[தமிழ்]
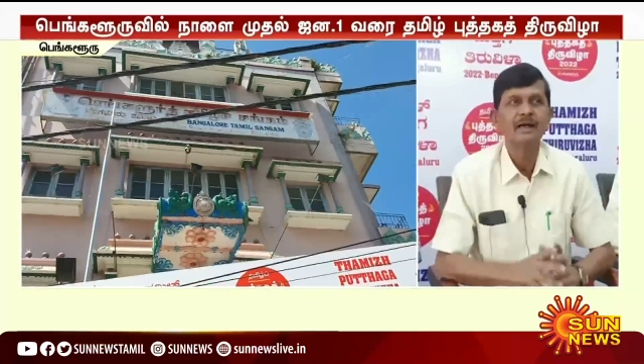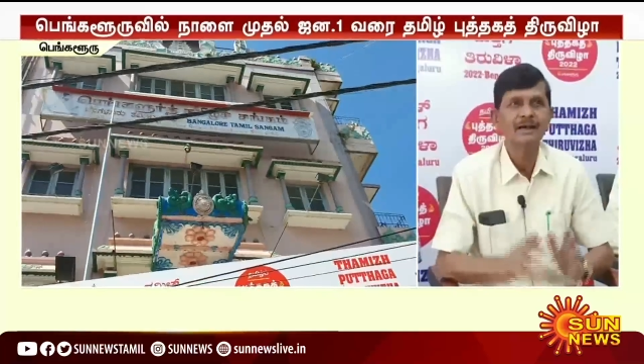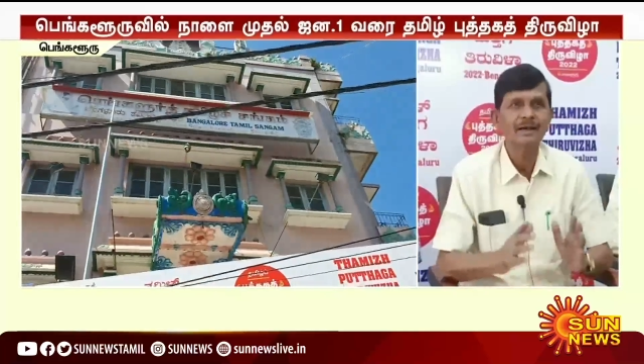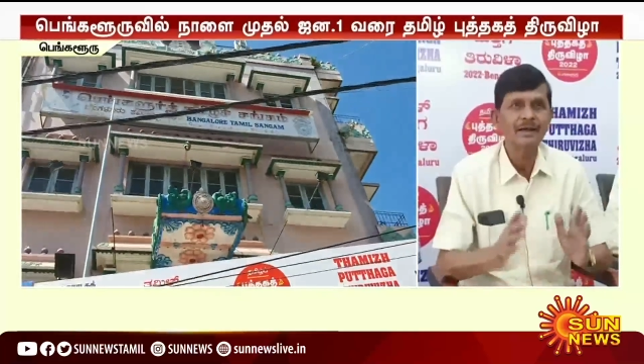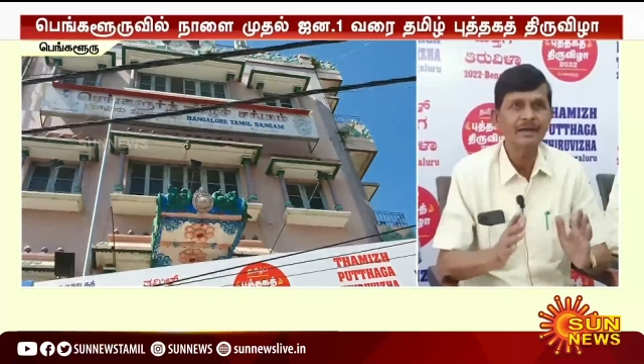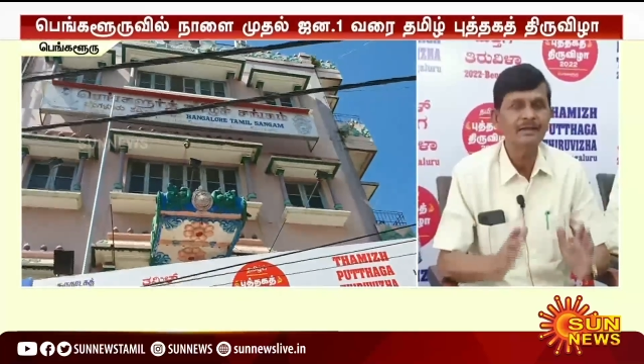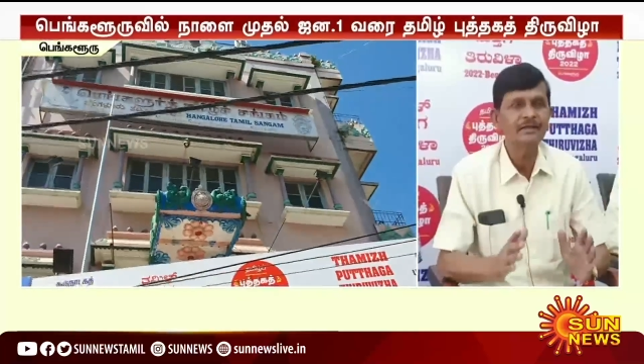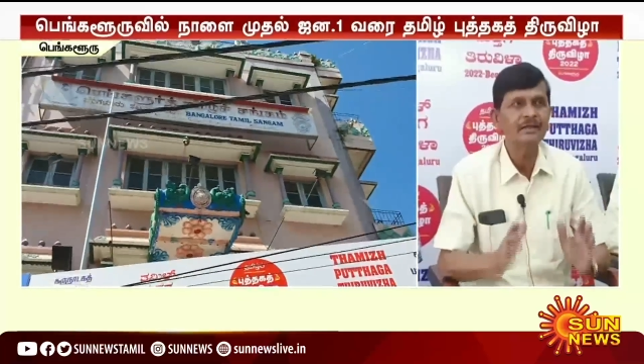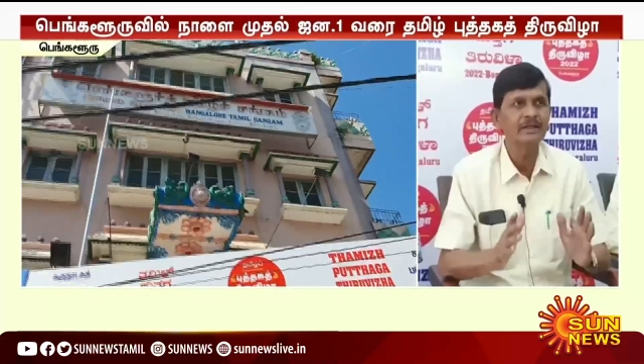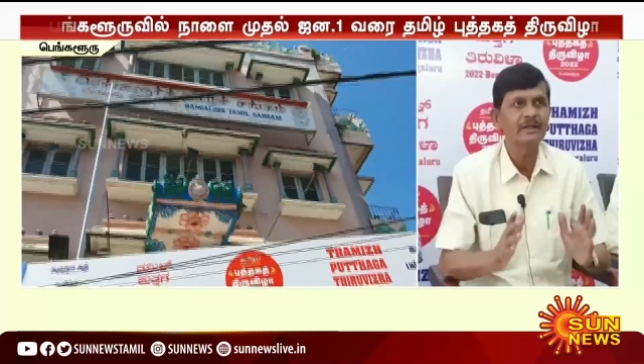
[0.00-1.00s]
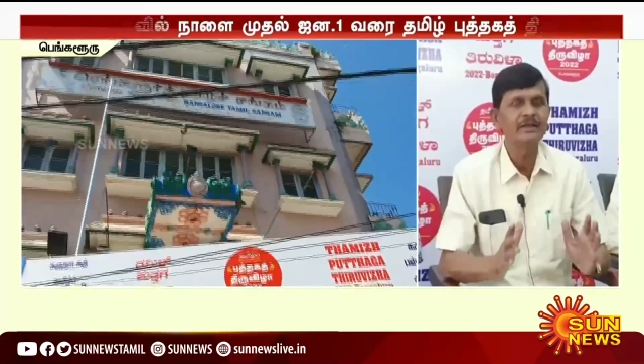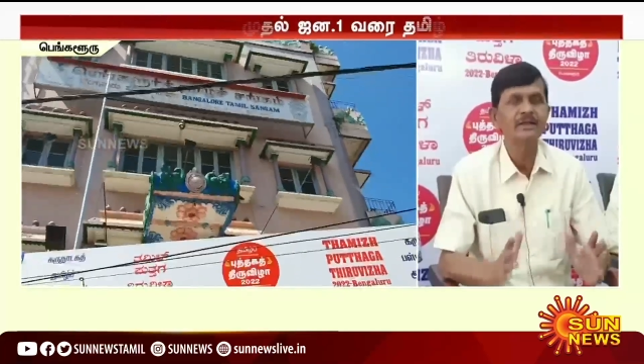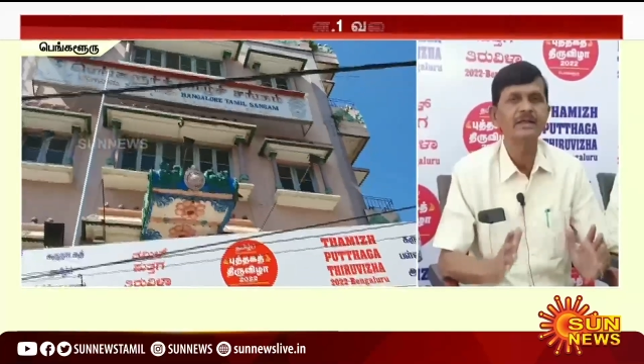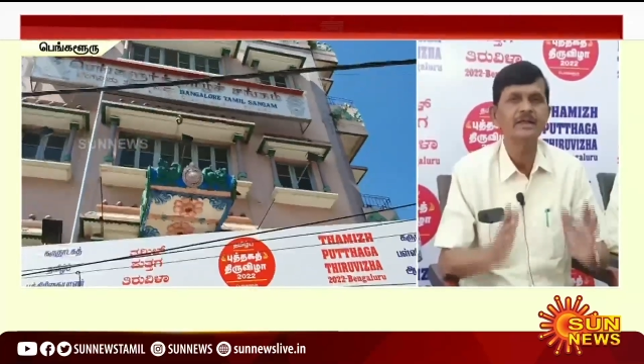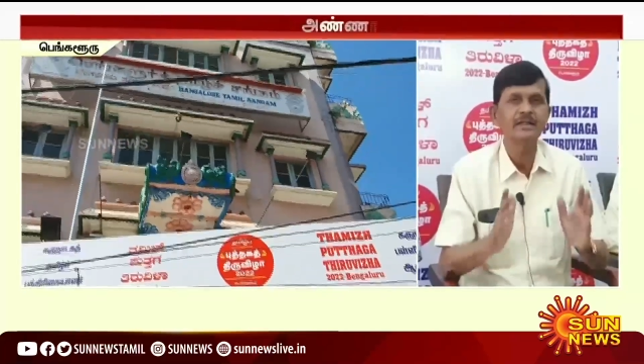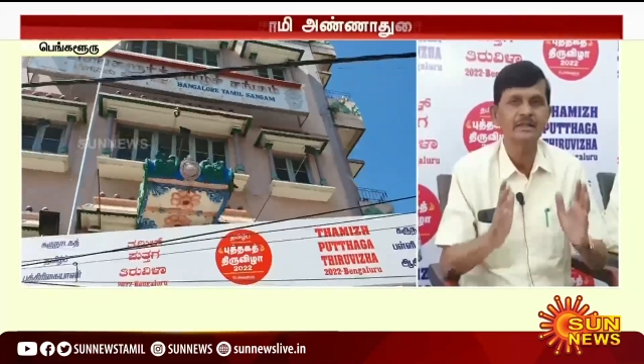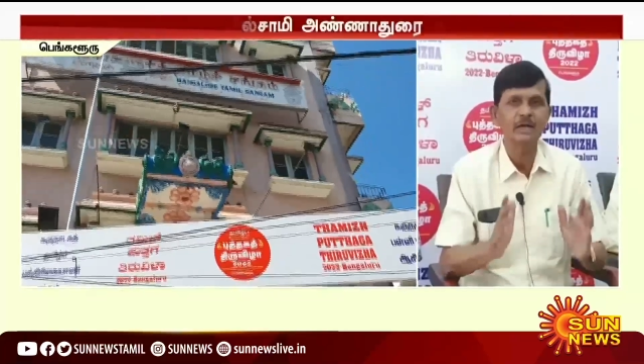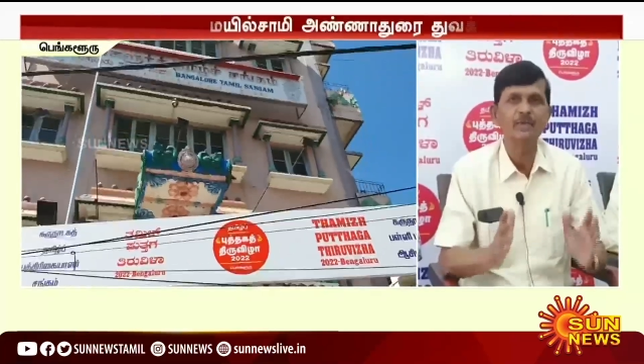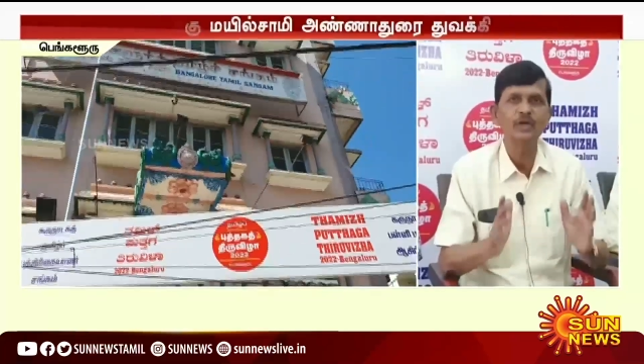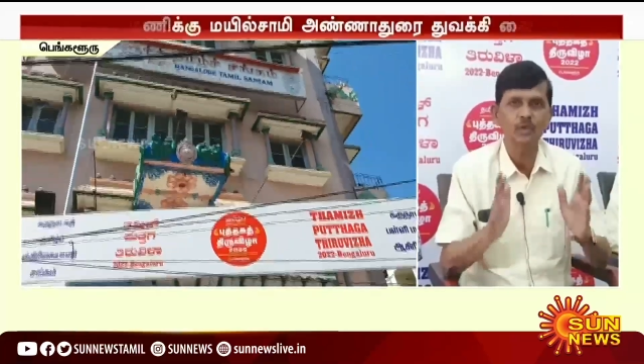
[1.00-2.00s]
கர்நாடகத்தில் இருக்கின்ற
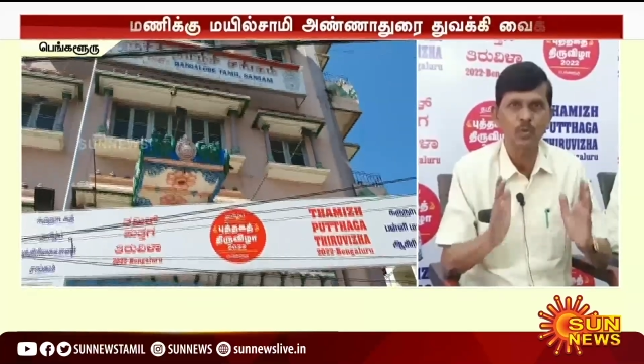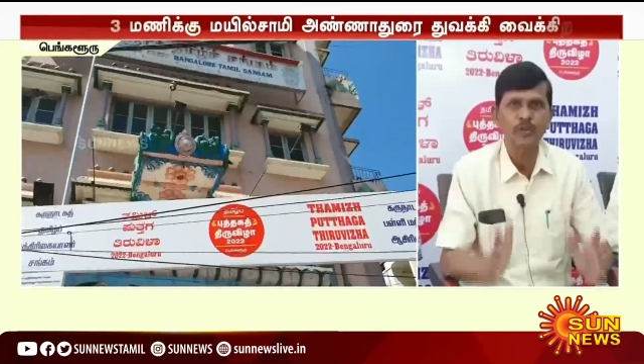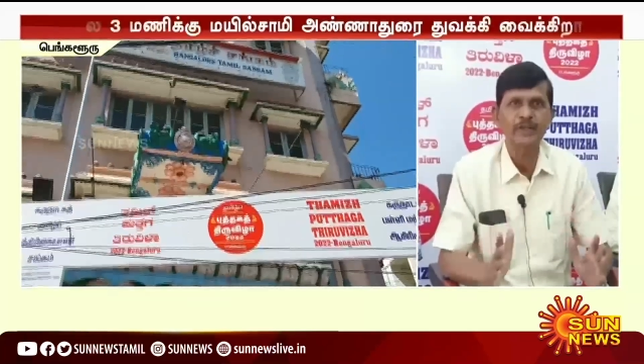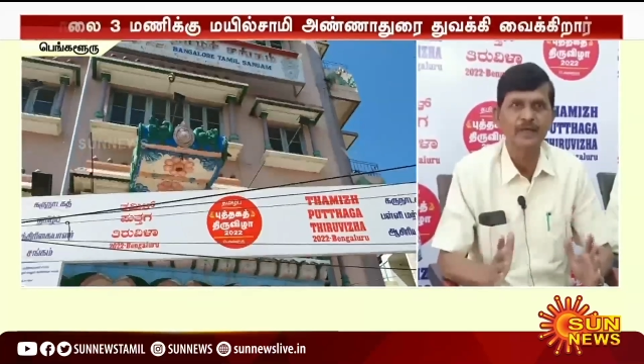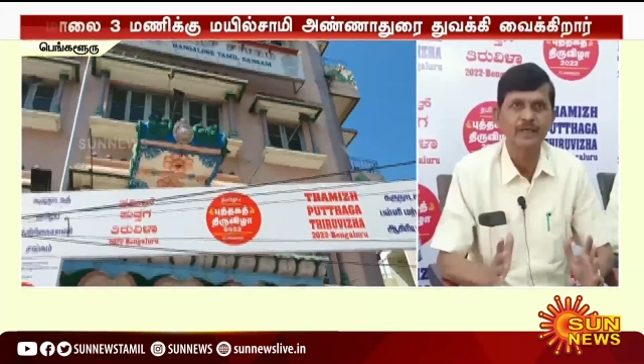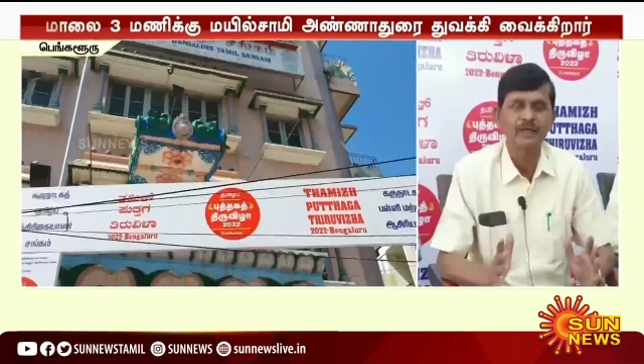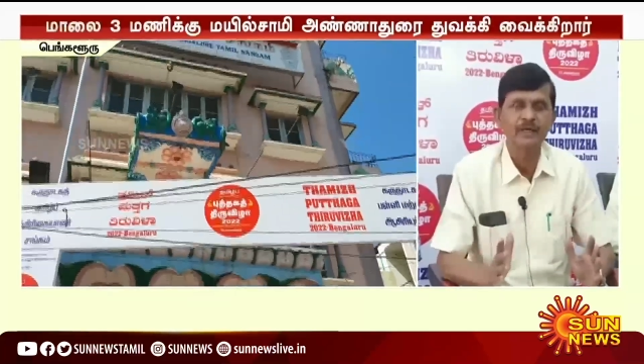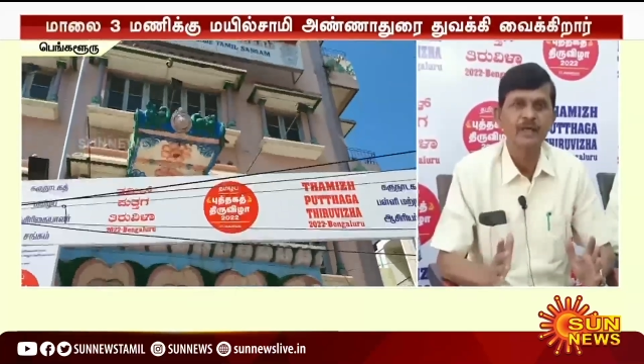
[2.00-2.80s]
தமிழ் குழந்தைகள்